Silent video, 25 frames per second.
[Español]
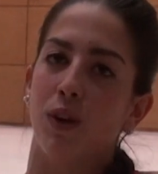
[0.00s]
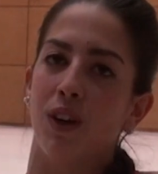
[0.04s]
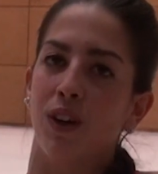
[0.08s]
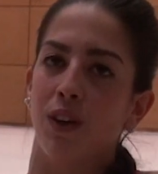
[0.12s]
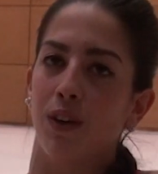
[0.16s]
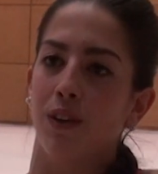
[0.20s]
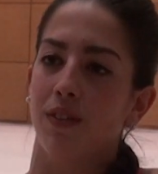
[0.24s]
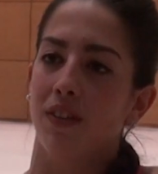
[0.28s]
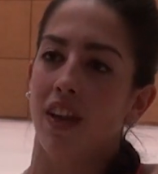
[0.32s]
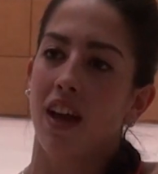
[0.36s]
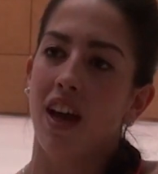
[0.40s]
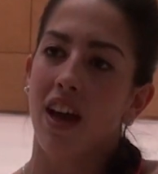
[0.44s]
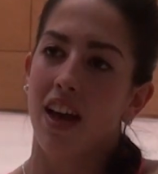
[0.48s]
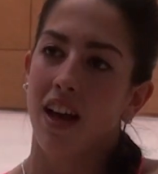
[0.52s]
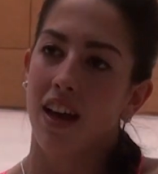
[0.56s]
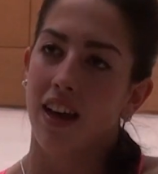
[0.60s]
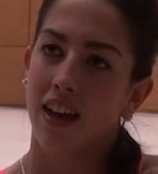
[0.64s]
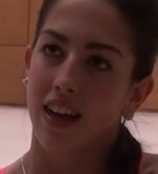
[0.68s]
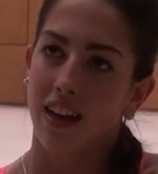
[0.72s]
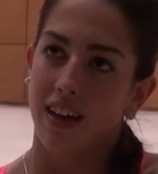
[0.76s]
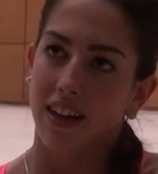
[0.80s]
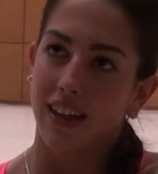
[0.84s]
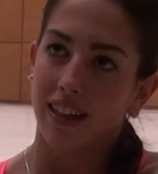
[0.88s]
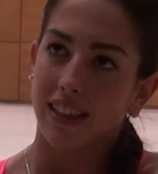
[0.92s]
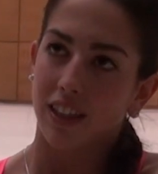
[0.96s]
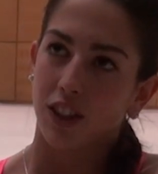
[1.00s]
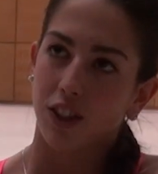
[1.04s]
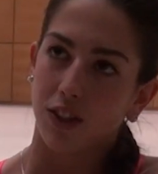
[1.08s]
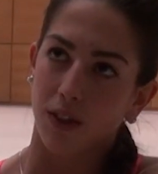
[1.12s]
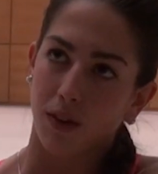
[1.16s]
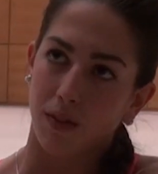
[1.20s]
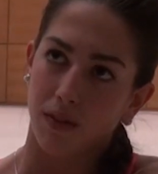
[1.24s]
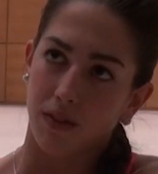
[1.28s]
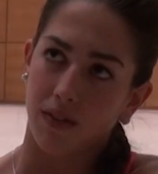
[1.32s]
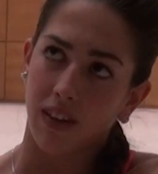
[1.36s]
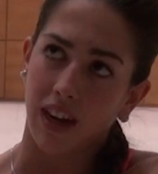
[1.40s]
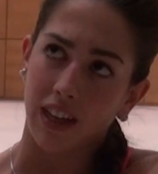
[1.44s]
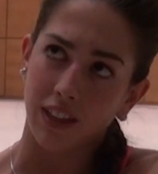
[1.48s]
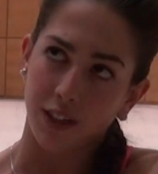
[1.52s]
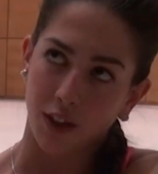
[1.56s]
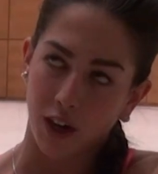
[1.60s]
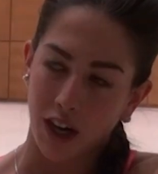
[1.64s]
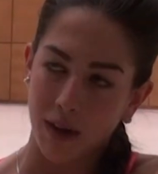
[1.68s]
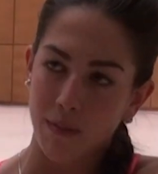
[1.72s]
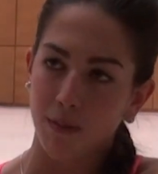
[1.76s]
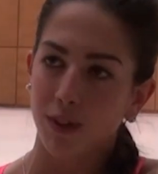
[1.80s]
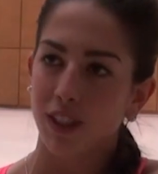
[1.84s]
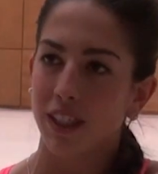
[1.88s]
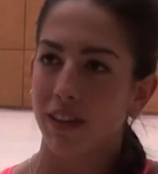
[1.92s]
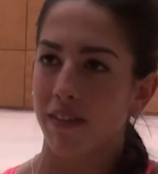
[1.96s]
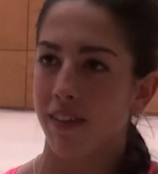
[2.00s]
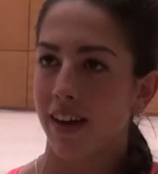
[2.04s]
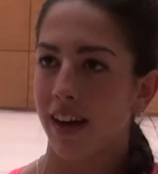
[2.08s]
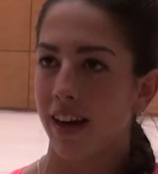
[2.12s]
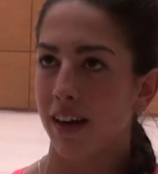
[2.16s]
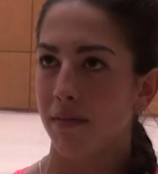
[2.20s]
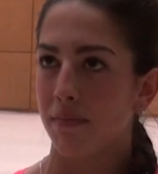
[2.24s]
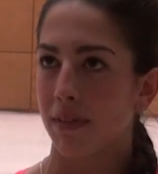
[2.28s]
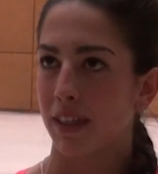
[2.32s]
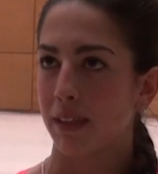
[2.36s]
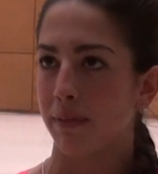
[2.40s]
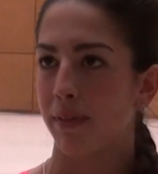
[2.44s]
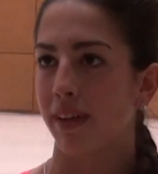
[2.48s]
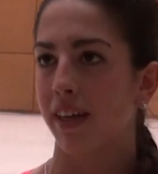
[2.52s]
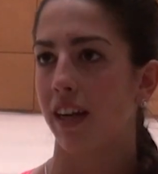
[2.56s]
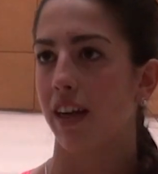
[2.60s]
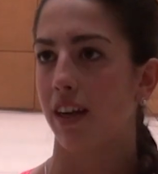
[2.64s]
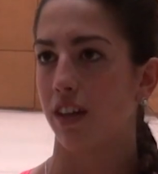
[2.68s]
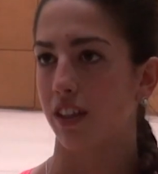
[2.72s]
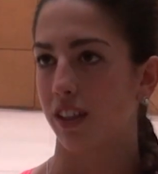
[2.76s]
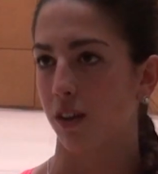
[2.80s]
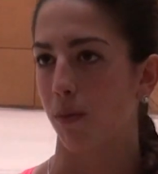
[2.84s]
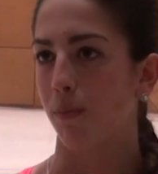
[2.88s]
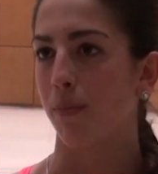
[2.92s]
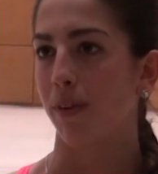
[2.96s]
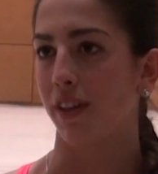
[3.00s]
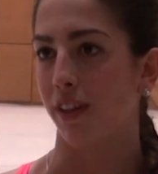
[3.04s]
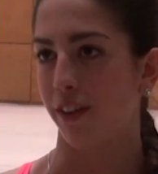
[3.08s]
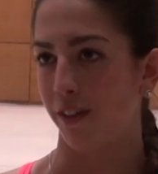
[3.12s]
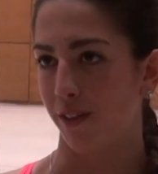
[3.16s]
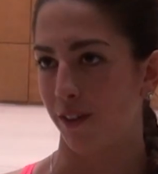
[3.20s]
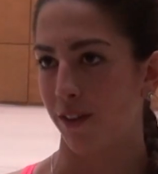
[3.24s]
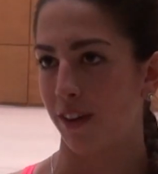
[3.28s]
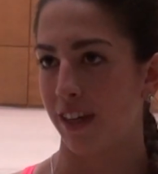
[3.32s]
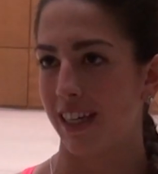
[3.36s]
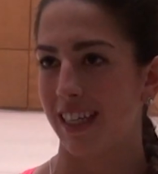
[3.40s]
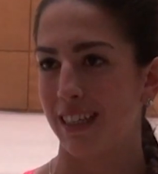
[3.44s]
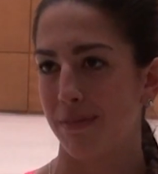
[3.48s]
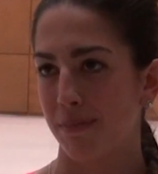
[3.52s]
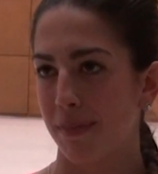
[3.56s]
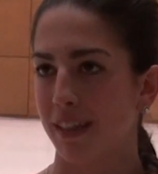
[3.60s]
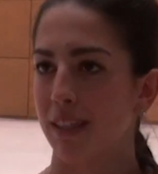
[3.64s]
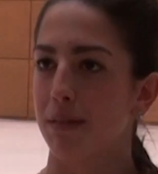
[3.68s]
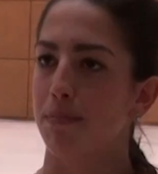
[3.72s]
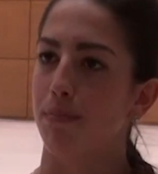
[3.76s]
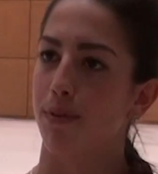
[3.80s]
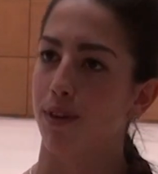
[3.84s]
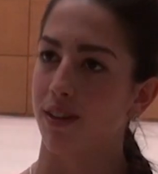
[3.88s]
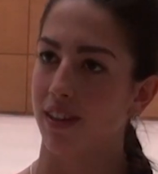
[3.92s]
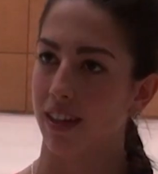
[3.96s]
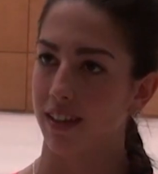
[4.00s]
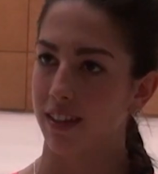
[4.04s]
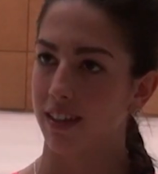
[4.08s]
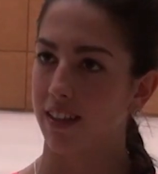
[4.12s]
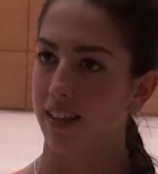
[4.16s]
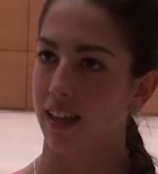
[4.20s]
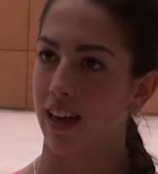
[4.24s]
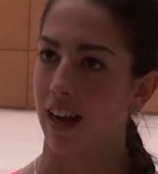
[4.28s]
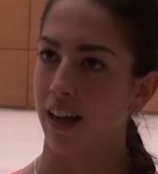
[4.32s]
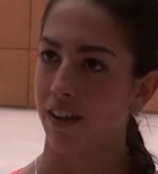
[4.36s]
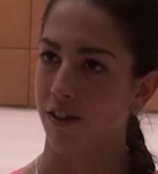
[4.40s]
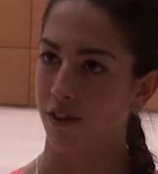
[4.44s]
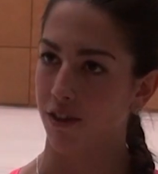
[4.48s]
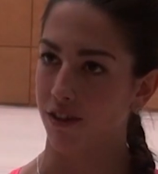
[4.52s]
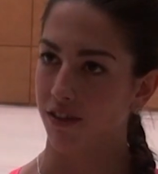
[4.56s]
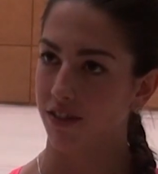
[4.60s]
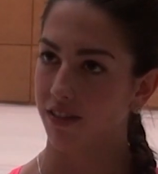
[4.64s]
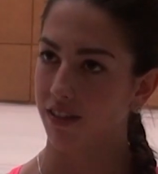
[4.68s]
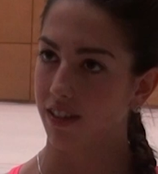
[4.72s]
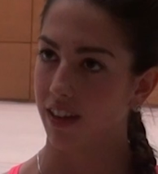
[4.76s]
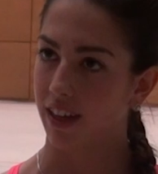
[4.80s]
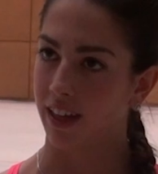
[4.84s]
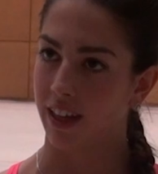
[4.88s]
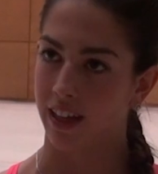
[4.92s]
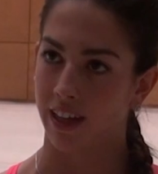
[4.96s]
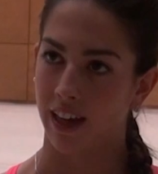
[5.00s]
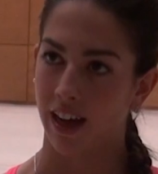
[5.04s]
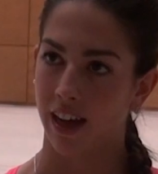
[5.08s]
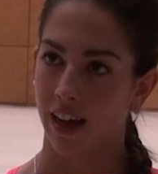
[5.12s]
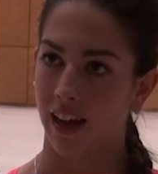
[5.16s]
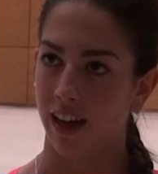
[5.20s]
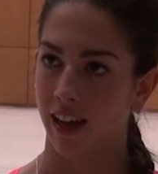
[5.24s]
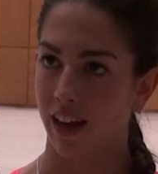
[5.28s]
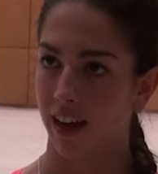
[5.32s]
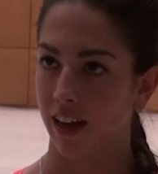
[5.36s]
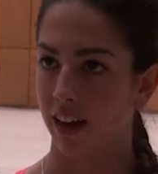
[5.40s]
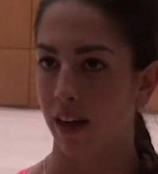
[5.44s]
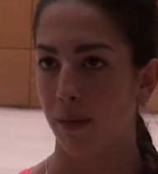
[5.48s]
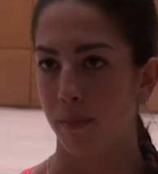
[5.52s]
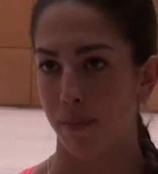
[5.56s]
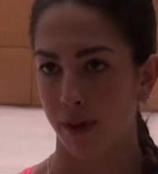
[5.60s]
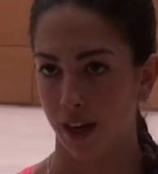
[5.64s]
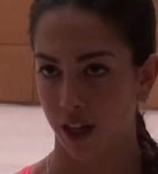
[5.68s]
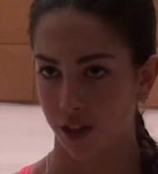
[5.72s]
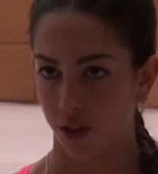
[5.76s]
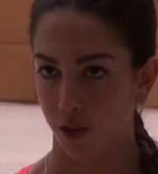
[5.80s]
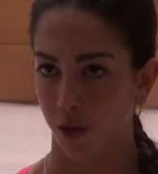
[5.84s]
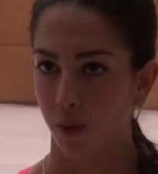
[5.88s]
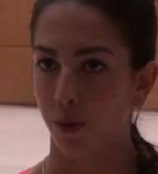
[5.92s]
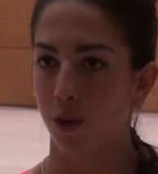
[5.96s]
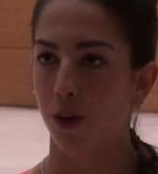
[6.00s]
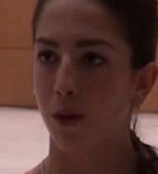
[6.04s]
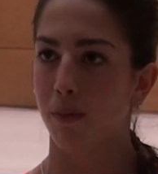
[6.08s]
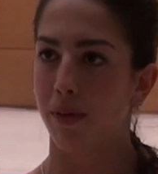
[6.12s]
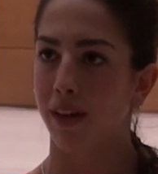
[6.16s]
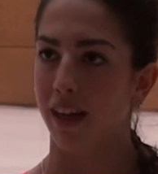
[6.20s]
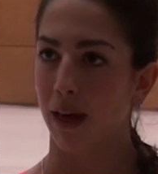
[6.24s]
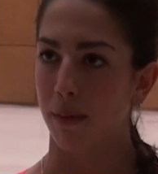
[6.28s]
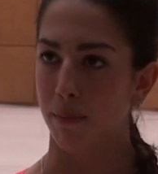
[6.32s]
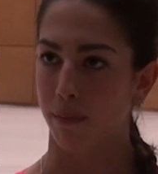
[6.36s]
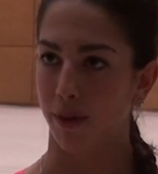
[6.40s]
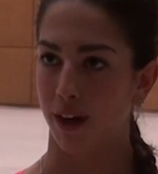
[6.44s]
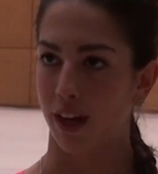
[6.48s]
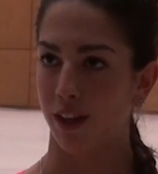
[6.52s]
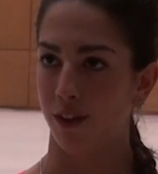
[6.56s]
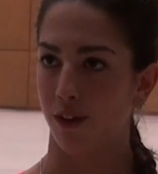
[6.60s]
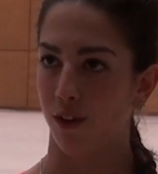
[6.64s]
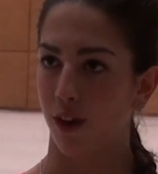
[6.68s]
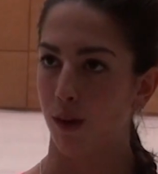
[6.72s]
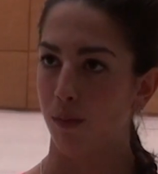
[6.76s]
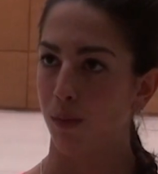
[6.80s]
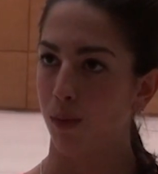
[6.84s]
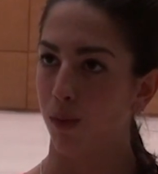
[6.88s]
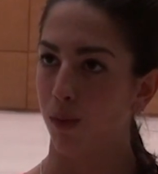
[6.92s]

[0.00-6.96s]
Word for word: bueno, la solemos llevar más bien a las competiciones más importantes del año, eh, a Campeonato de Europa y Campeonato del